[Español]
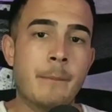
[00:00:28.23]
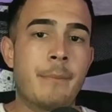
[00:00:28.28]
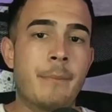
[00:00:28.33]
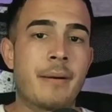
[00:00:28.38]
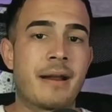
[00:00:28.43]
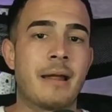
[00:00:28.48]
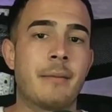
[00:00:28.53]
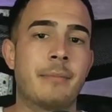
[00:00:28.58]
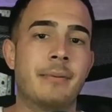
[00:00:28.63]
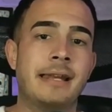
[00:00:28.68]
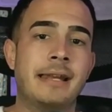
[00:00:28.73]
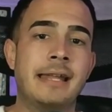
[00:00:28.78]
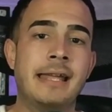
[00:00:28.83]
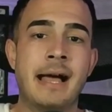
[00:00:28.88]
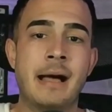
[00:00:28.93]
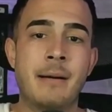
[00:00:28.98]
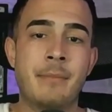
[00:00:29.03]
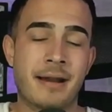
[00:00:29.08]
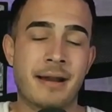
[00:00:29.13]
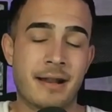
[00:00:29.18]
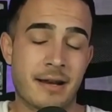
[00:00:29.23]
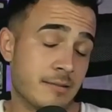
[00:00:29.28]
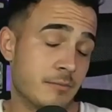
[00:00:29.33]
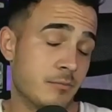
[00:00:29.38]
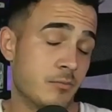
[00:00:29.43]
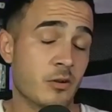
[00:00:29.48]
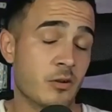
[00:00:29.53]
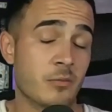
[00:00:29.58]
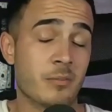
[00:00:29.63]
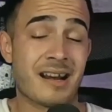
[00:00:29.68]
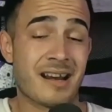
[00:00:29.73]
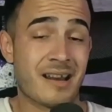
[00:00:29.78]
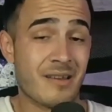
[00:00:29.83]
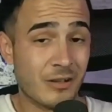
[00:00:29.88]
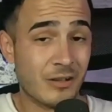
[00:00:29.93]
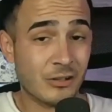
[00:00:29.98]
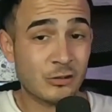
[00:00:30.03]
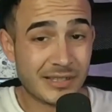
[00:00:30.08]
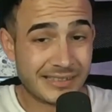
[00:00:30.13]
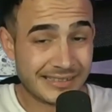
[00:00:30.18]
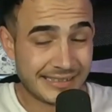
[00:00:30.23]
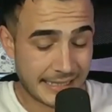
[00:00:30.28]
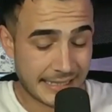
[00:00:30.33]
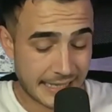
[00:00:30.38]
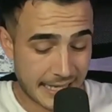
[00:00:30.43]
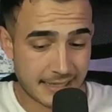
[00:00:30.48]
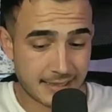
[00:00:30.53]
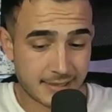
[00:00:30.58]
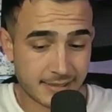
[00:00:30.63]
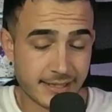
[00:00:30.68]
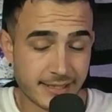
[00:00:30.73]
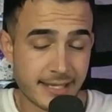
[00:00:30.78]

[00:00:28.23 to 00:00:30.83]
para la pelea, para, bueno, para el evento estelar